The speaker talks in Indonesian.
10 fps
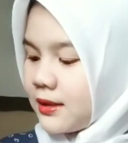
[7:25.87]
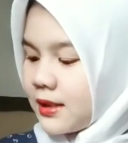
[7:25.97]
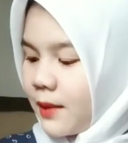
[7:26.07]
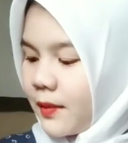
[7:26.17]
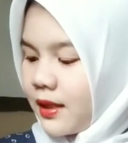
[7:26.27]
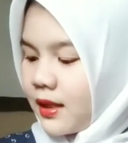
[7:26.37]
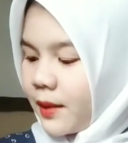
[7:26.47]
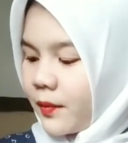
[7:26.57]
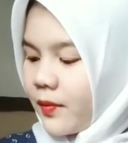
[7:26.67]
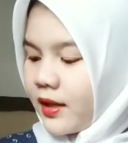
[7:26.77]
sama
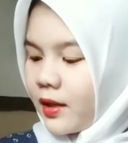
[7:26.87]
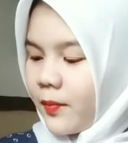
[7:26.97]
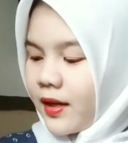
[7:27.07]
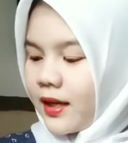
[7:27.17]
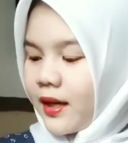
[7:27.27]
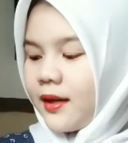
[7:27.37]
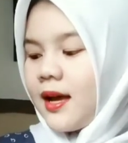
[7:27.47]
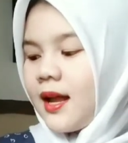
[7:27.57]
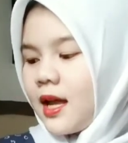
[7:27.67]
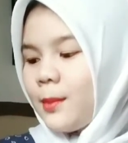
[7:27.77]
dengan memakai pakaian
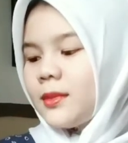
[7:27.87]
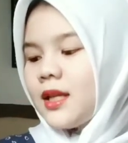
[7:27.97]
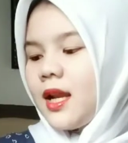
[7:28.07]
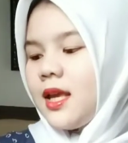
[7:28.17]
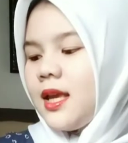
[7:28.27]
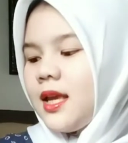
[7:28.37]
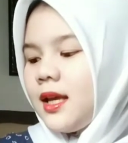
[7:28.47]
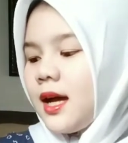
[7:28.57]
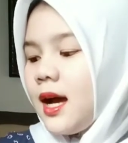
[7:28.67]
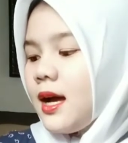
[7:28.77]
dalam tarik
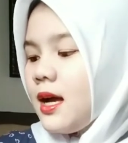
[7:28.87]
hingga